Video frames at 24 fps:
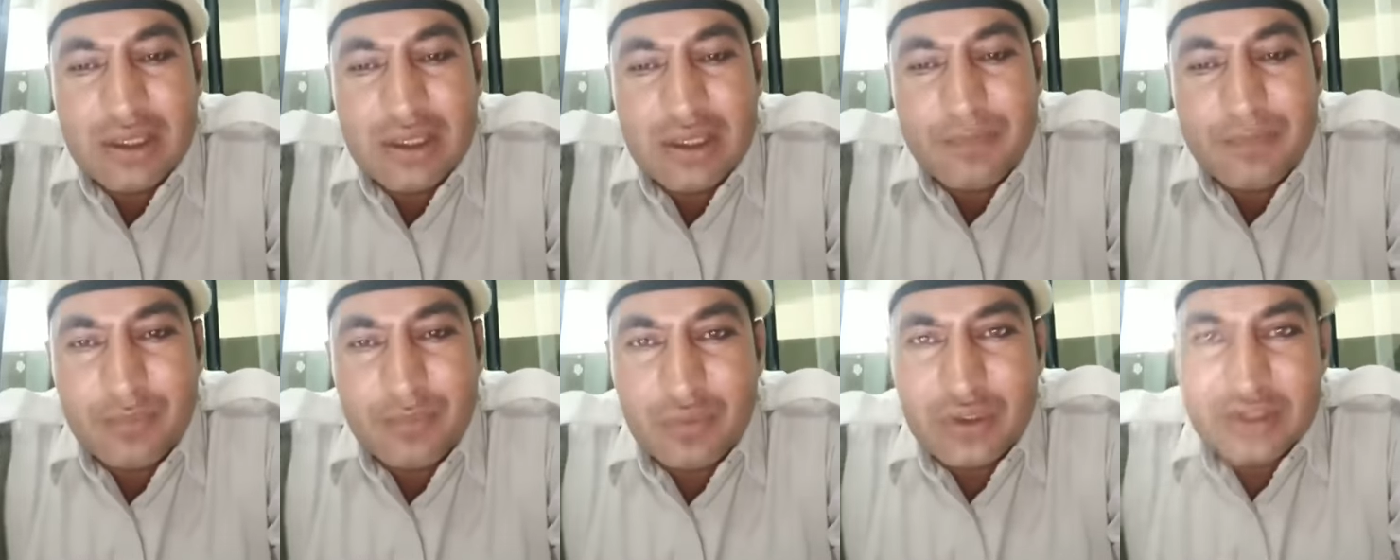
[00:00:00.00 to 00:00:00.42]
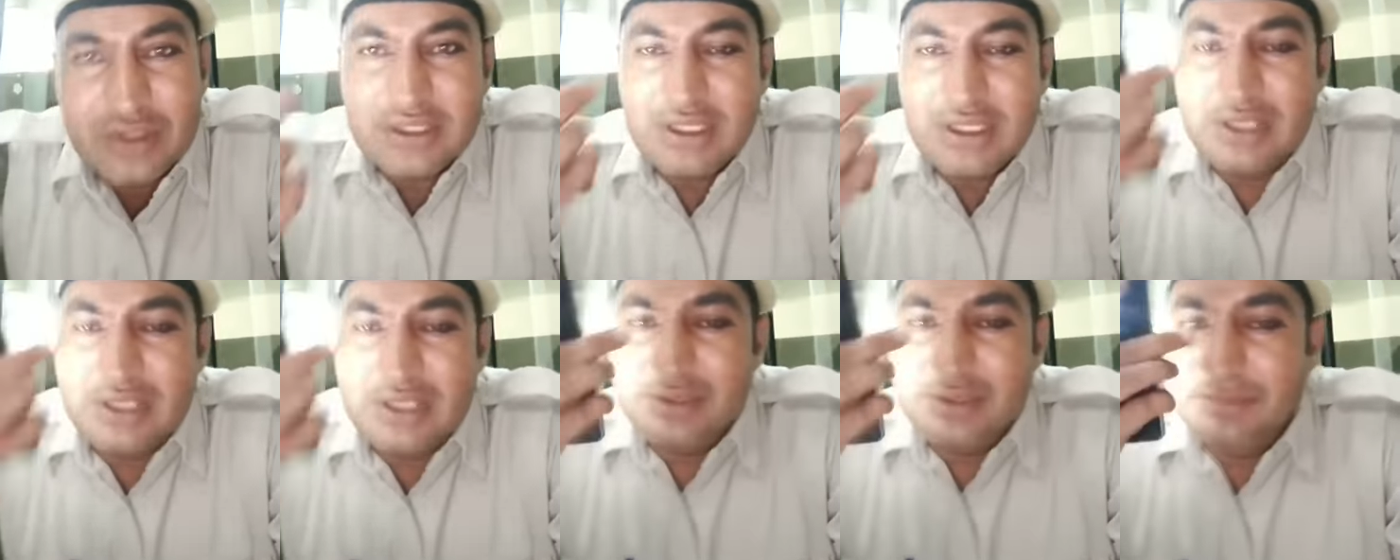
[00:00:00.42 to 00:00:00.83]
का पूरा
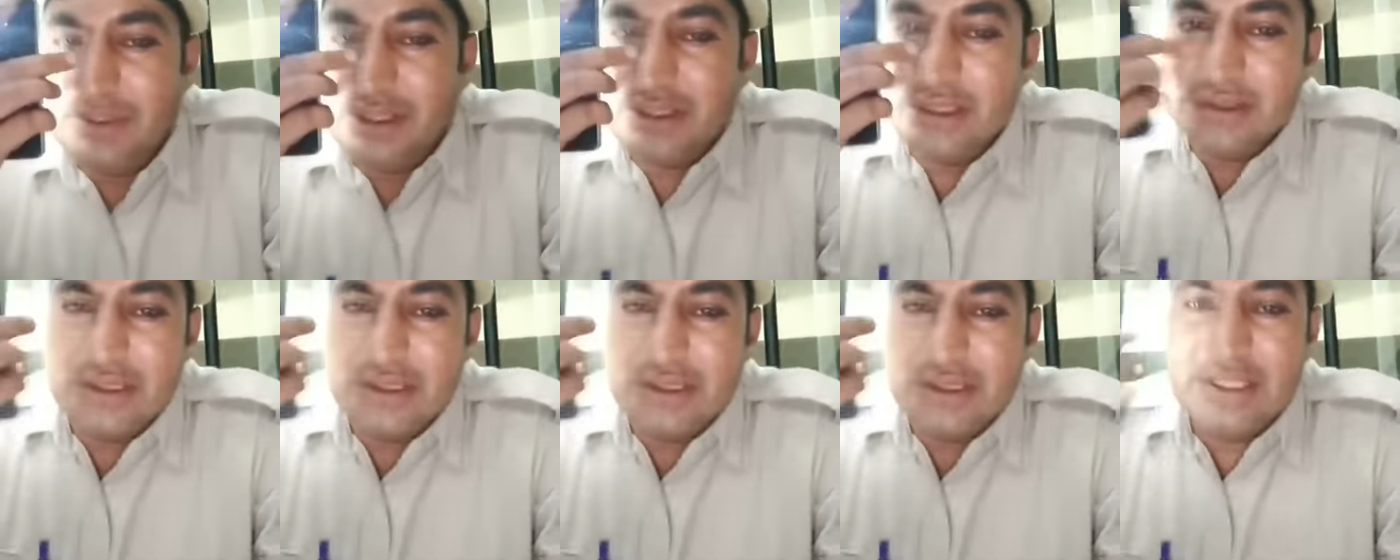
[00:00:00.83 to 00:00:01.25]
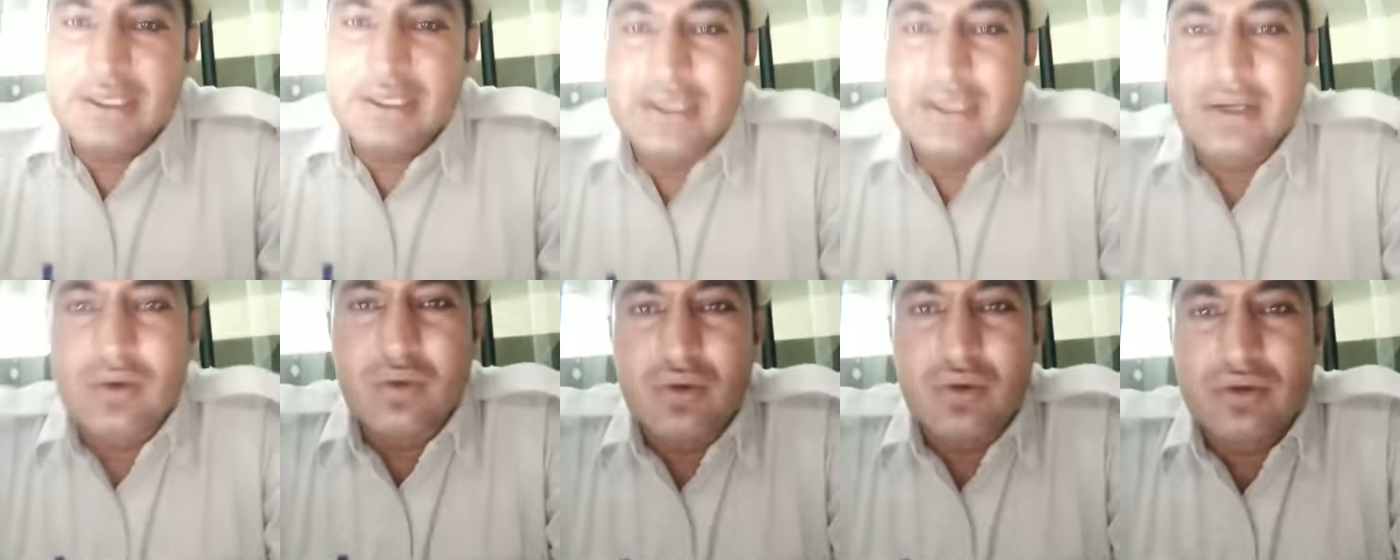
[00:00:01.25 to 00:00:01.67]
चलान भर देते
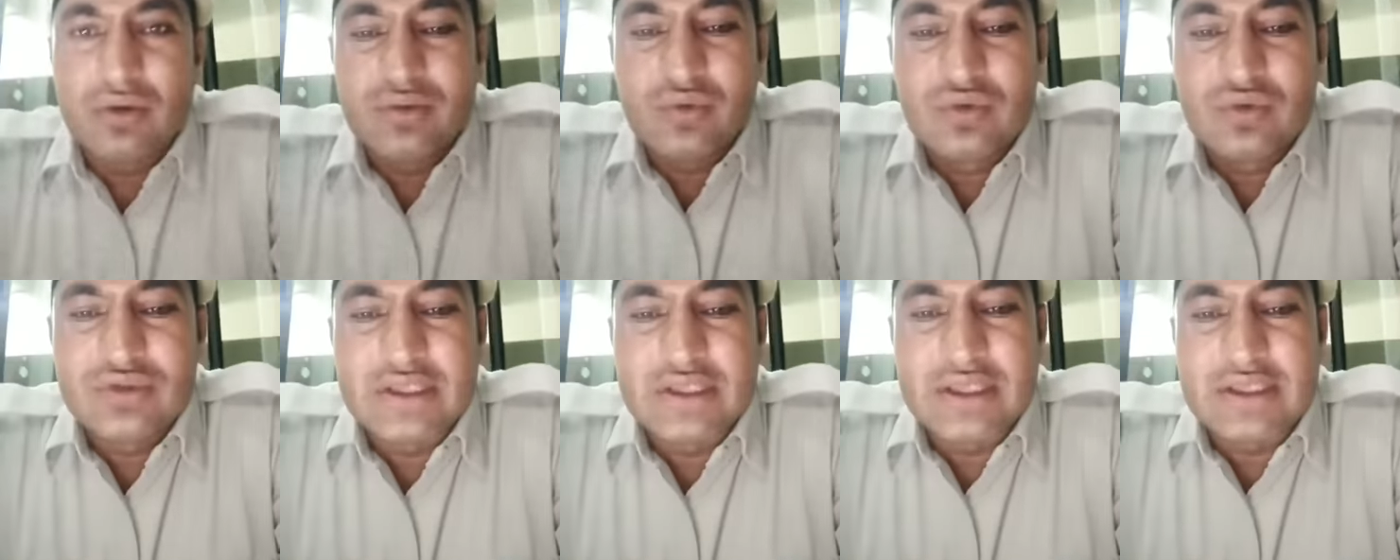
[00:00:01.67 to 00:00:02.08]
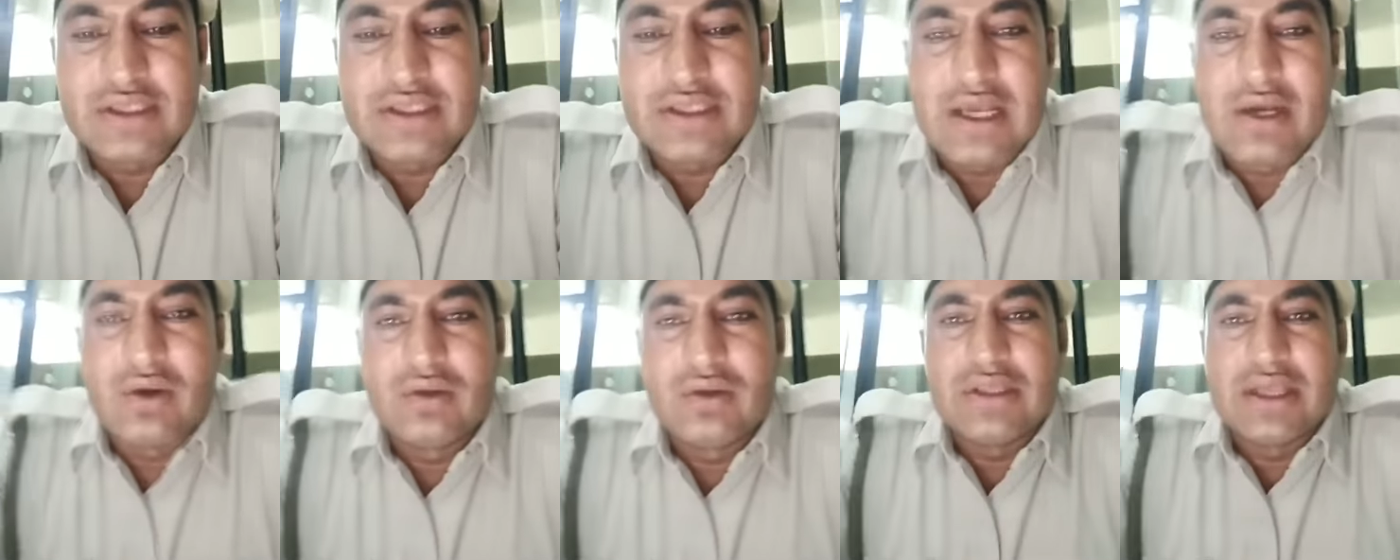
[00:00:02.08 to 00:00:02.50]
हैं और उससे
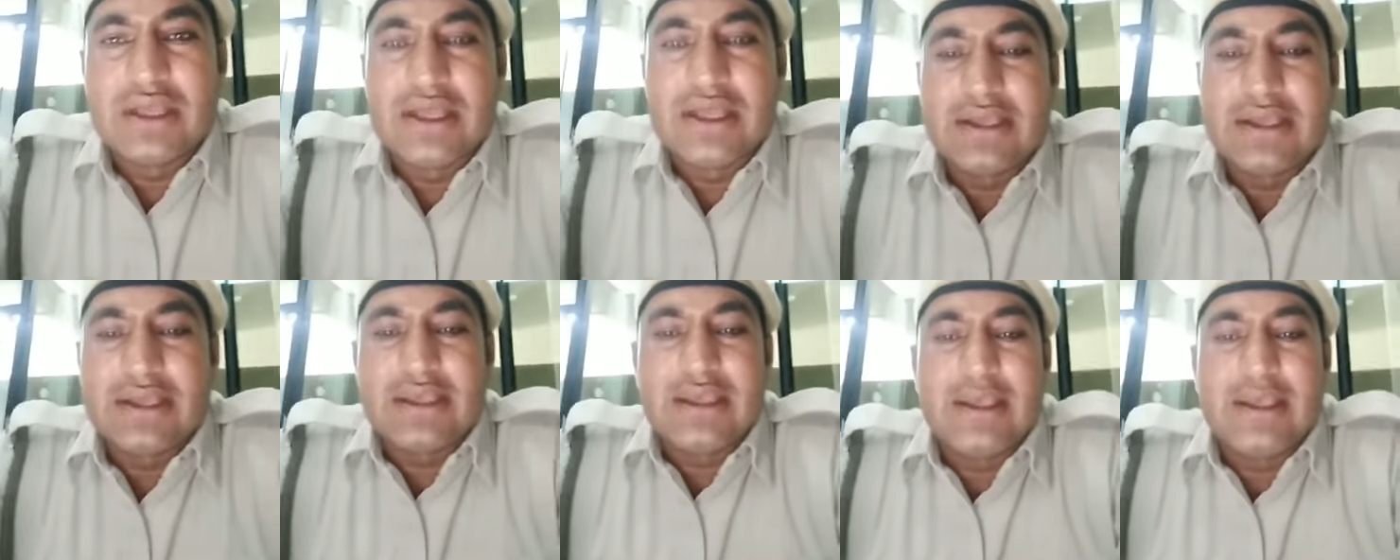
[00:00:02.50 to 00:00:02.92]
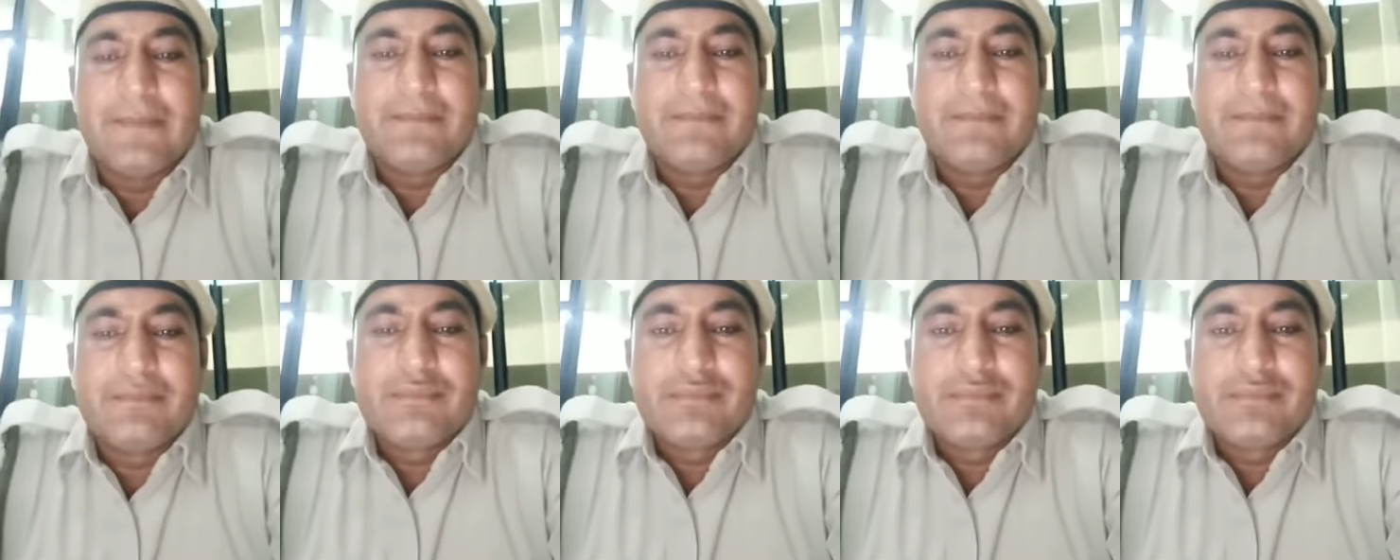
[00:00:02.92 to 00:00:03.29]
क्या होता है कि